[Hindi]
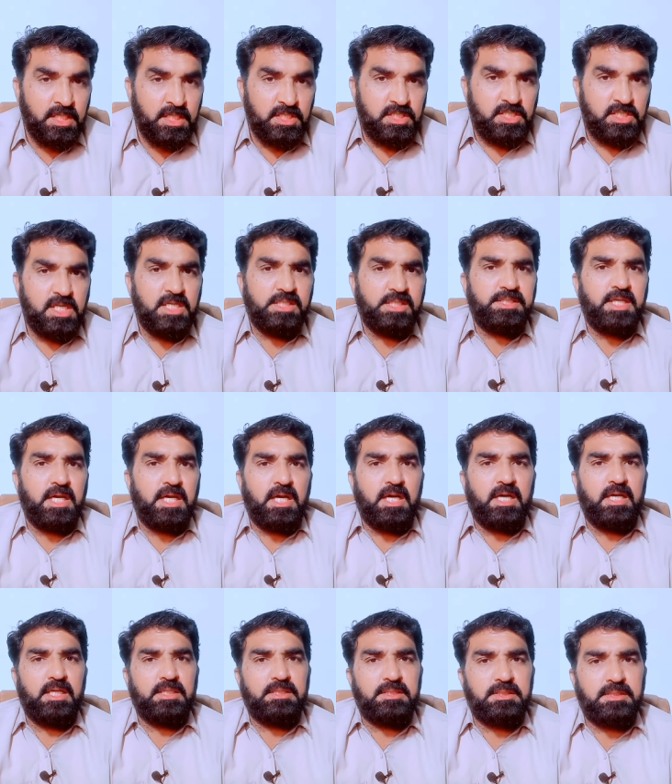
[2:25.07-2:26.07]
यह था
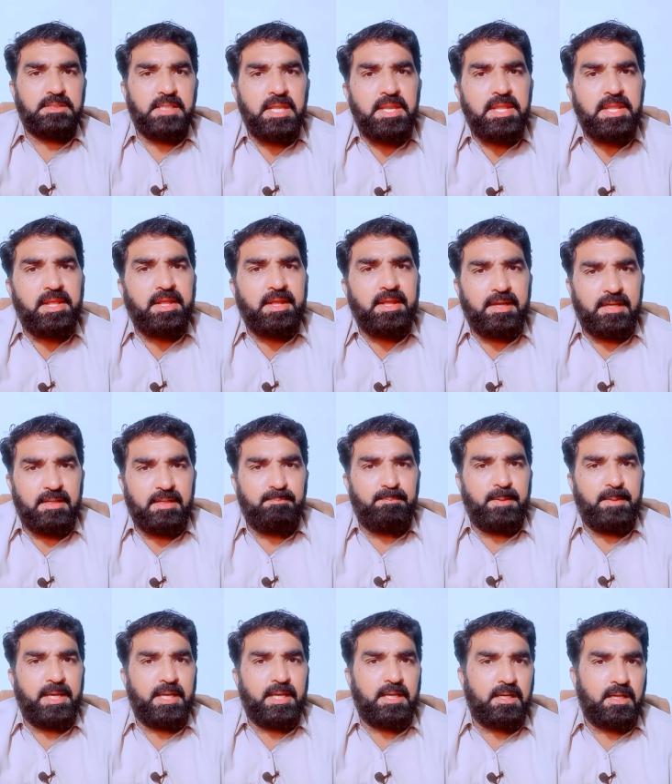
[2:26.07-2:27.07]
तहरीक के
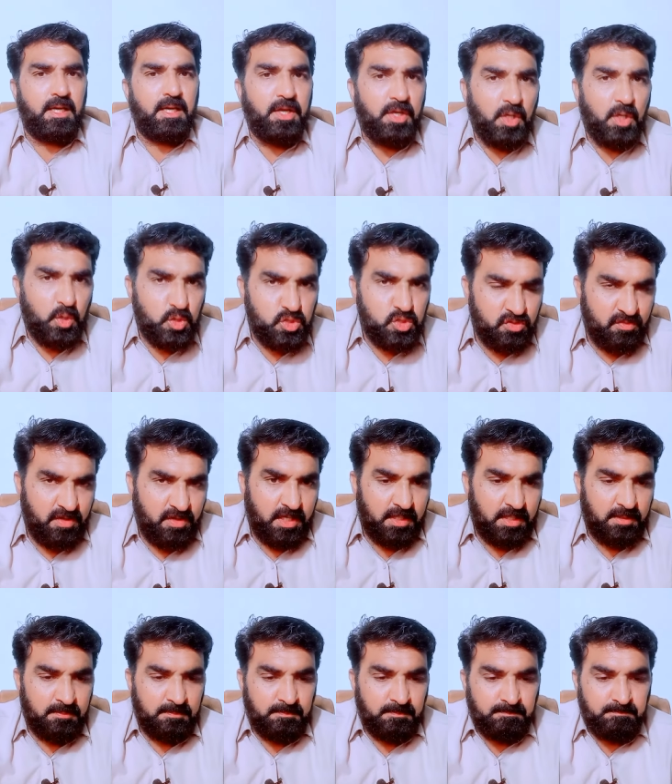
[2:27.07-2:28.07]
लबैक का
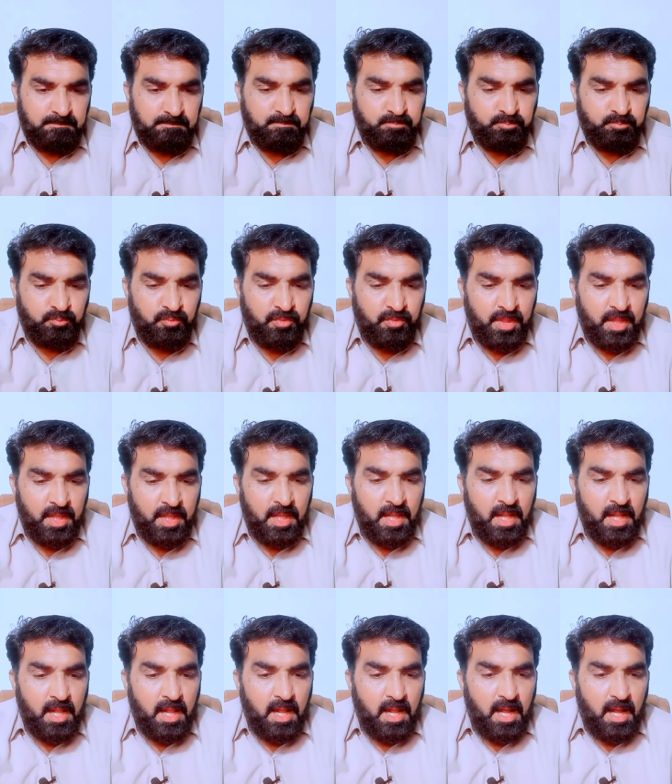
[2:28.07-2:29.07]
नौजवान
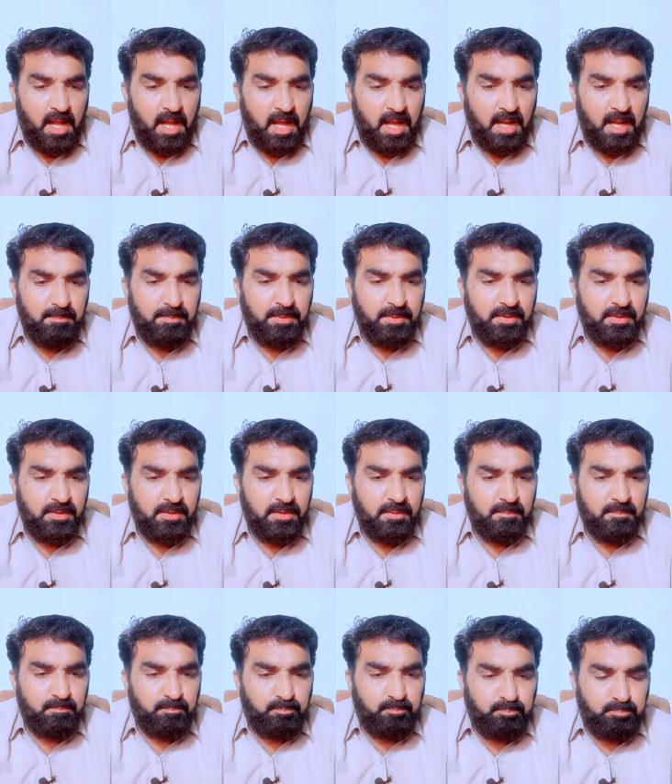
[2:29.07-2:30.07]
अब
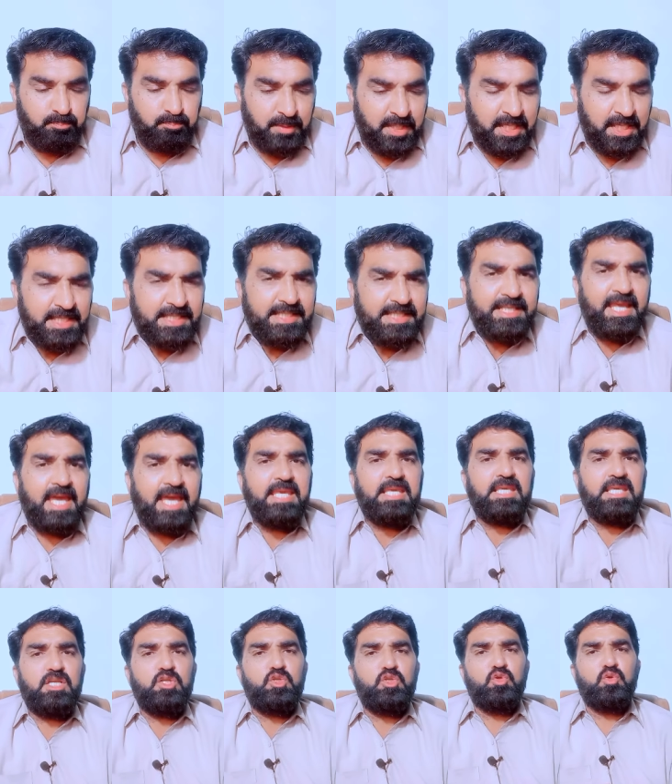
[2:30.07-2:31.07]
पीटीआई
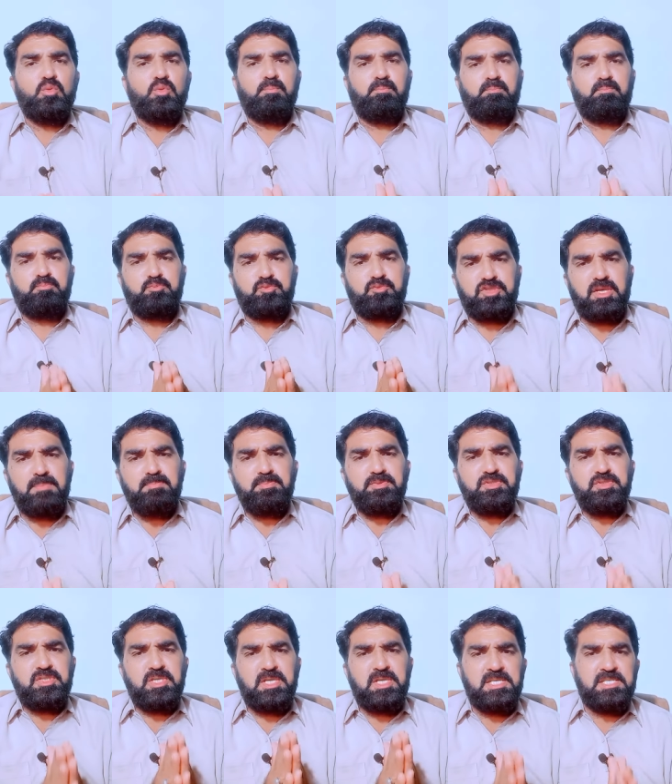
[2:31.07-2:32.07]
की जो
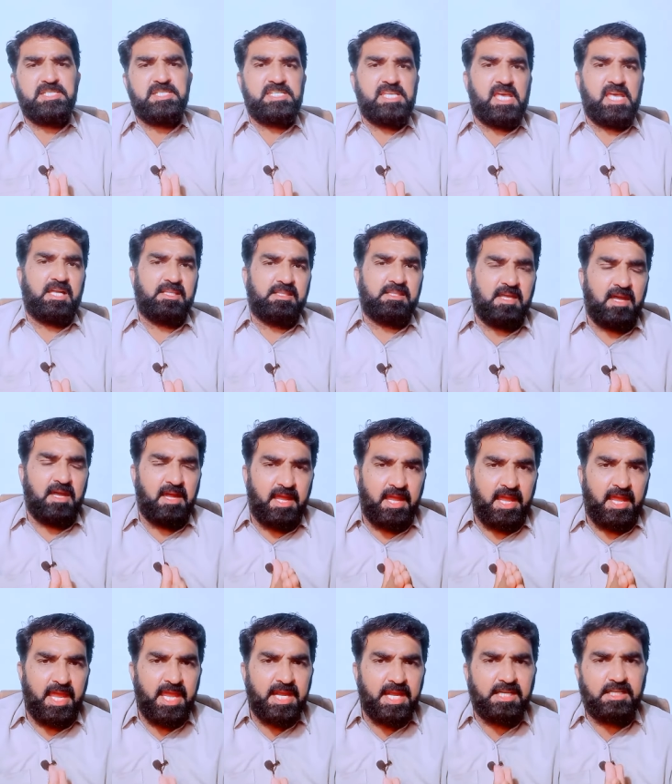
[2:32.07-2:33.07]
सबसे ज्यादा
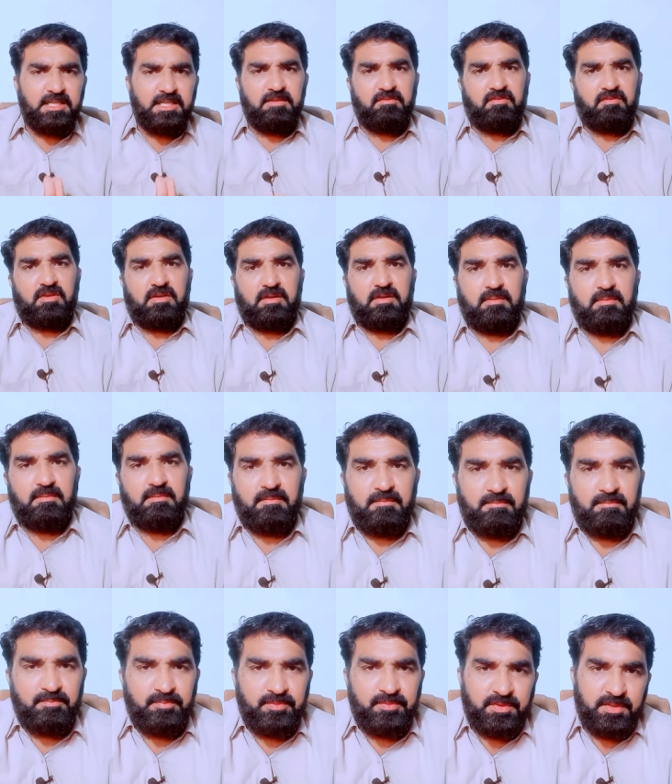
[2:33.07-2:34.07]
एक्टिव
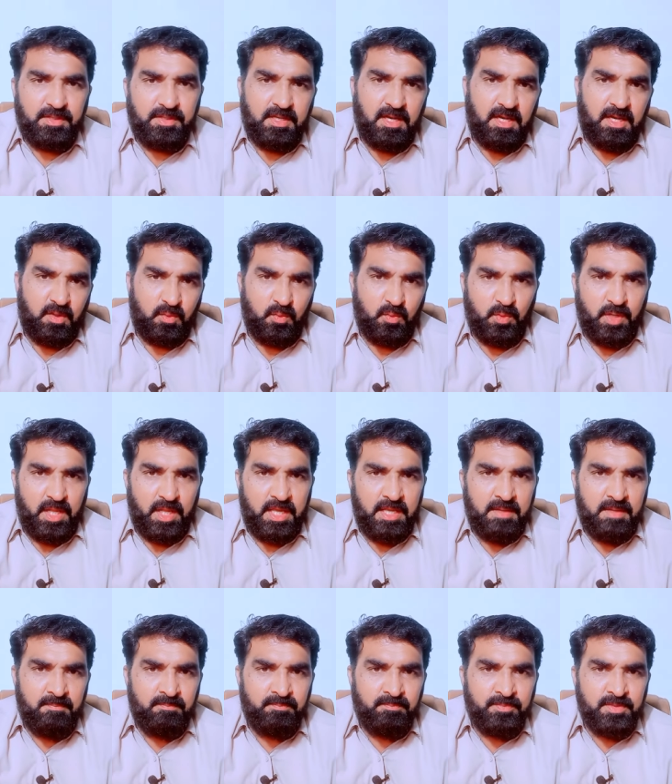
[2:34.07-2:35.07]
कारकुन है
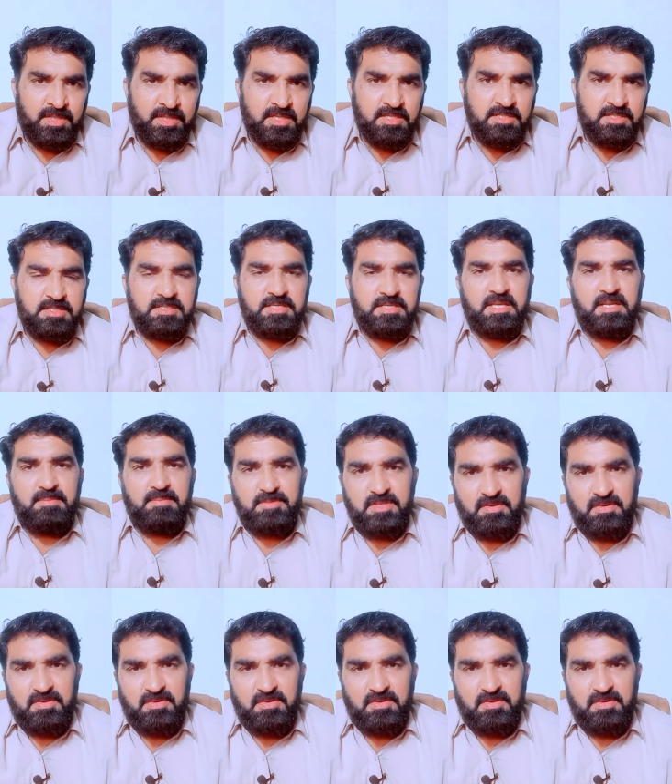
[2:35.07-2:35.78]
सनम